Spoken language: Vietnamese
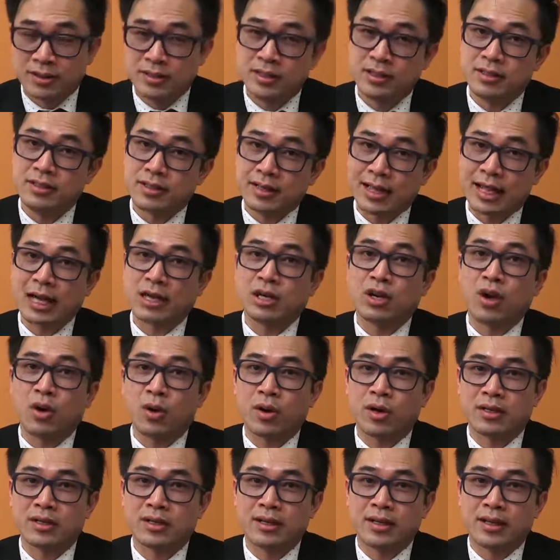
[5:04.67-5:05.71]
chứ đừng ăn
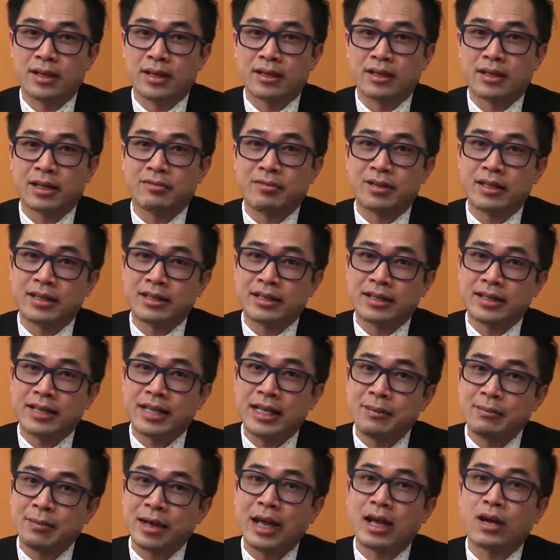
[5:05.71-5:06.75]
no tại vì
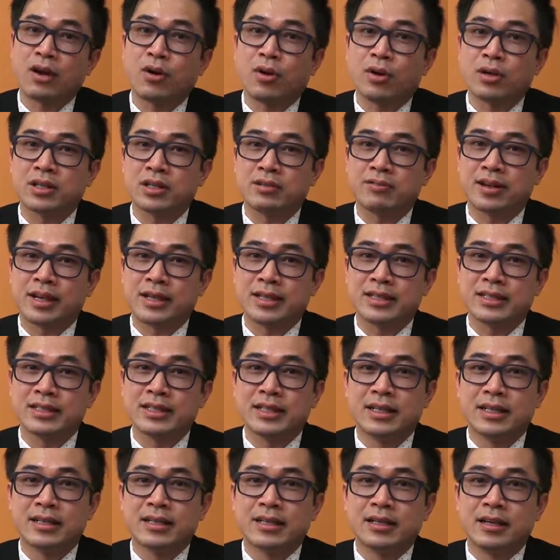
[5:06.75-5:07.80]
khi mà ăn ngon như vậy
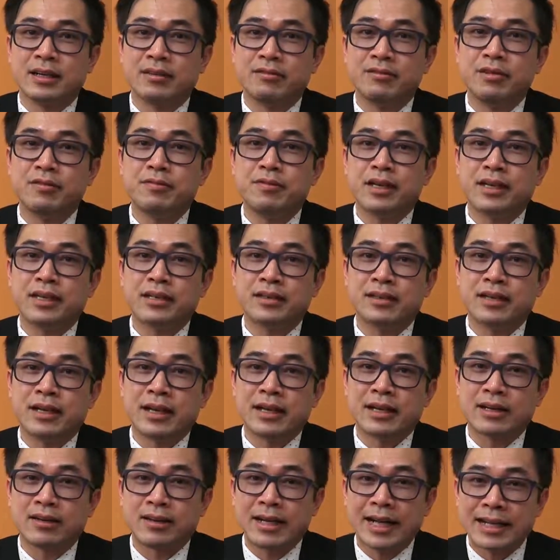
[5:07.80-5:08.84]
quý vị
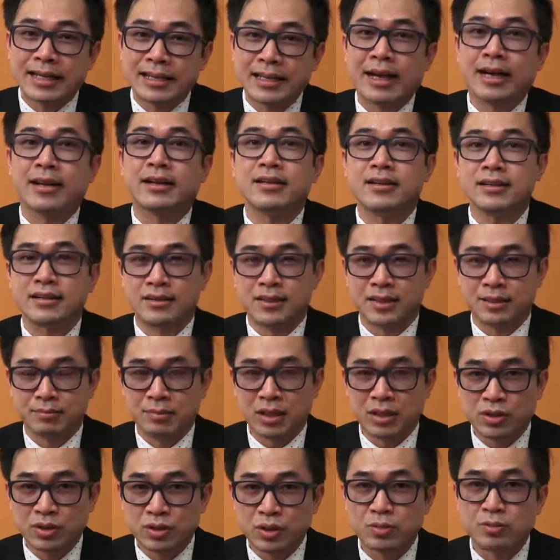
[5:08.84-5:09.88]
có thể ngăn ngừa được
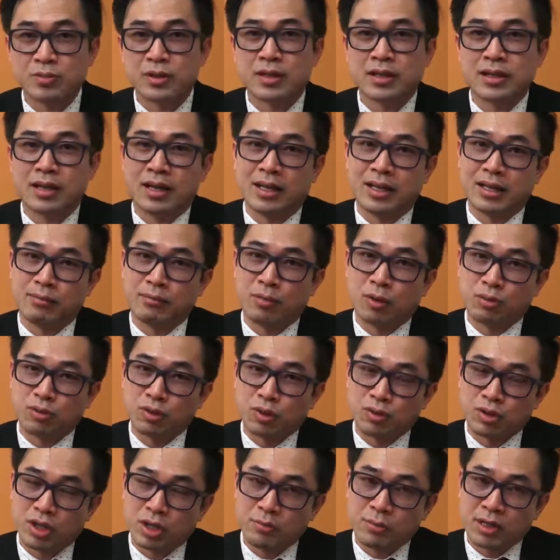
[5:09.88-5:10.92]
bệnh gút là một
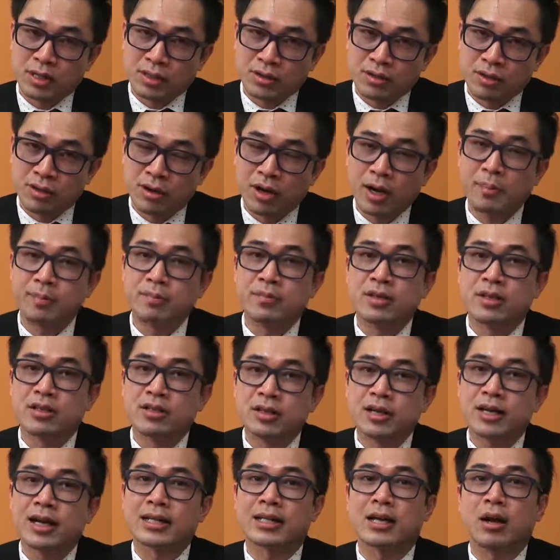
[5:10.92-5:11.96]
trong những bệnh khớp
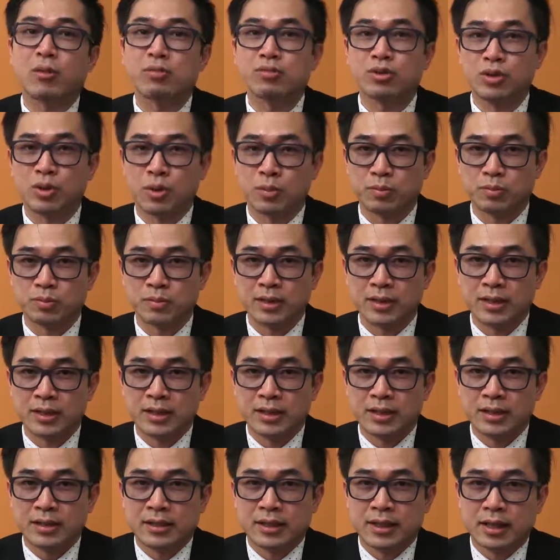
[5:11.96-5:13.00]
rất là thông dụng
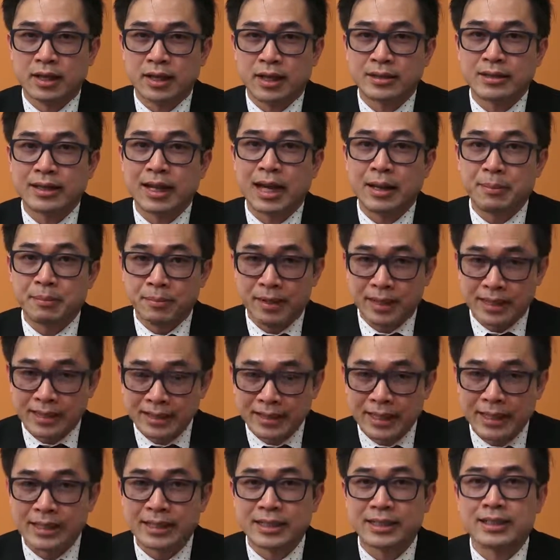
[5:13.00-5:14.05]
à, tại Mỹ
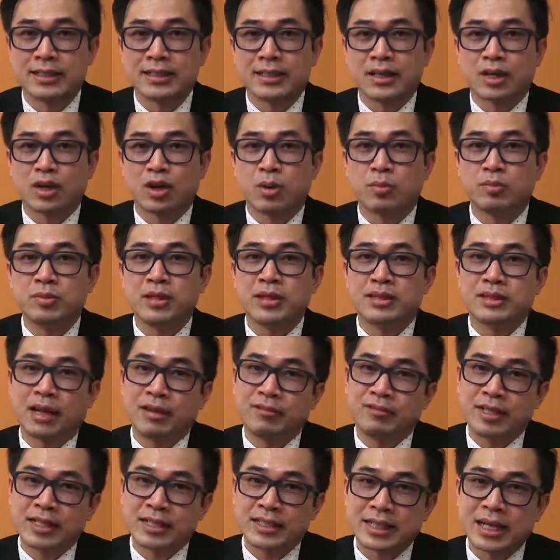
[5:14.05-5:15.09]
này cũng như
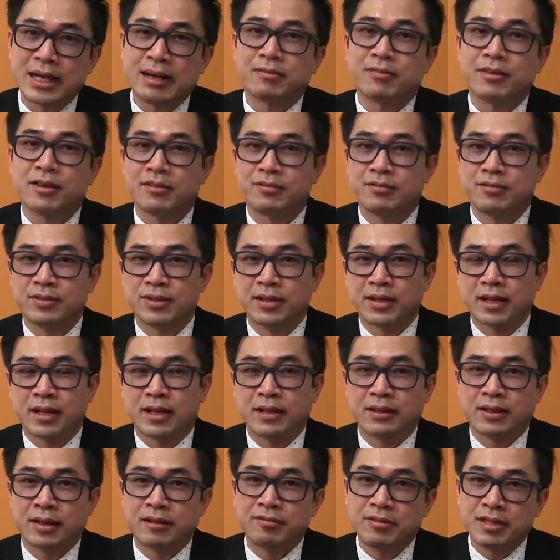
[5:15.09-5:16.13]
tại Việt Nam
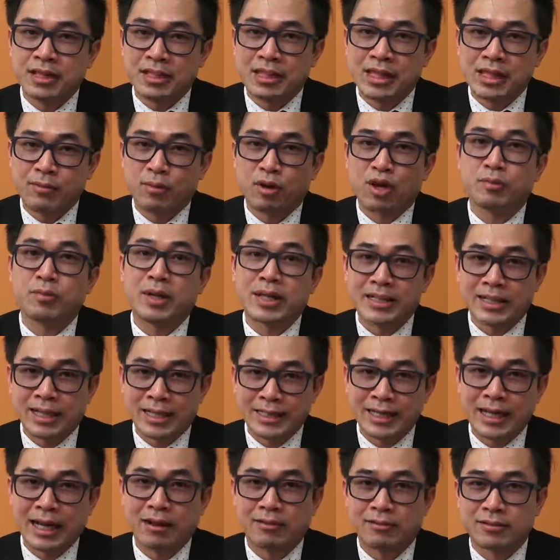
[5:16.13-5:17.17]
tại vì đây là một cái bệnh nhà
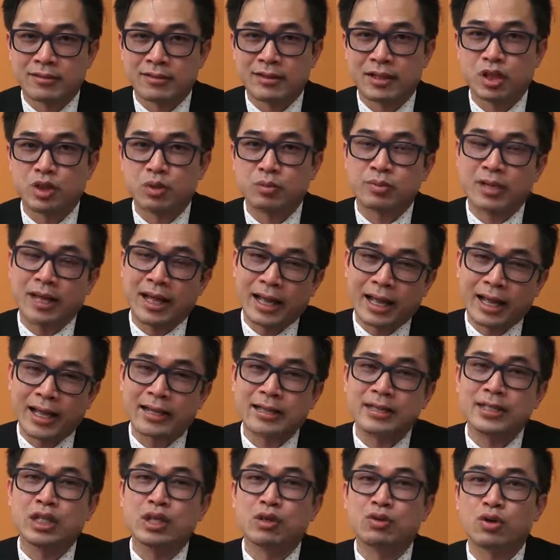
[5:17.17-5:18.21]
giàu chúng ta
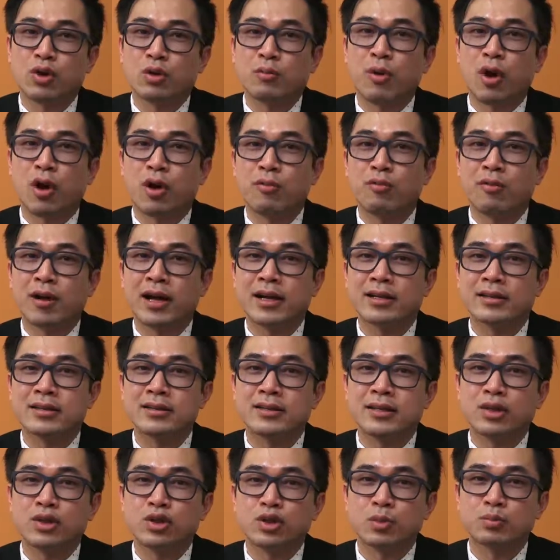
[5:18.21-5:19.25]
ăn nhiều đồ bổ quá
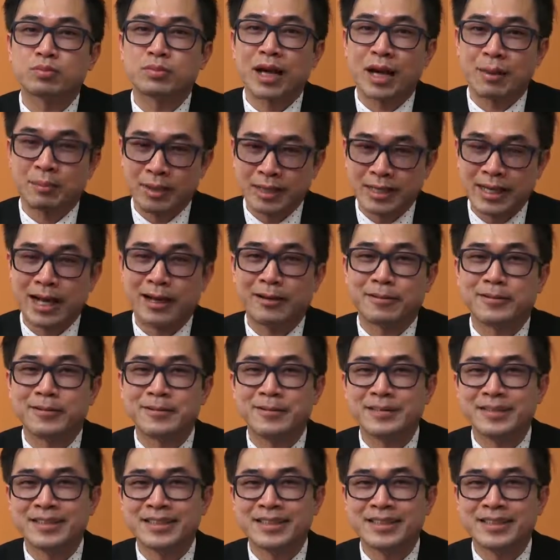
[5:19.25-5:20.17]
chúng ta bị đau